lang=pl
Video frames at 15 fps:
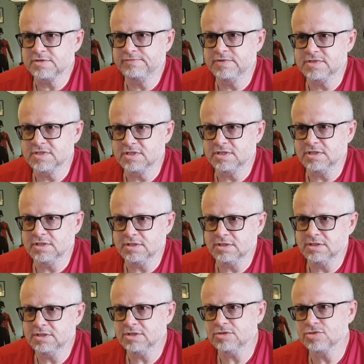fizyki
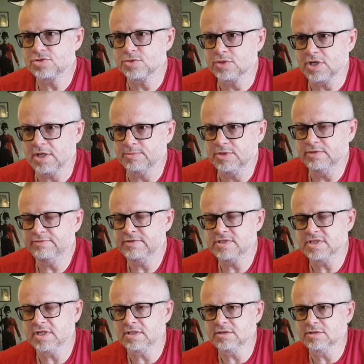nie oszukamy i
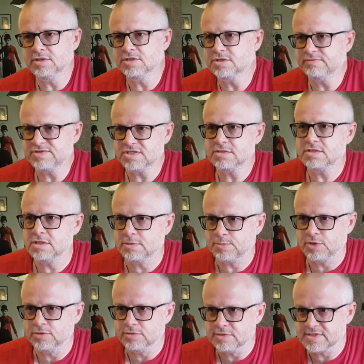fizyka dotyczy wszystkich
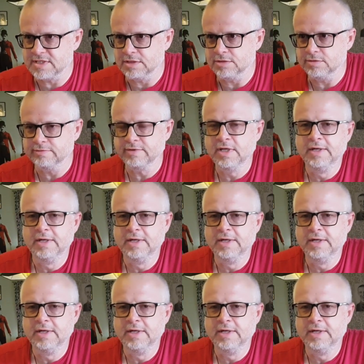producentów.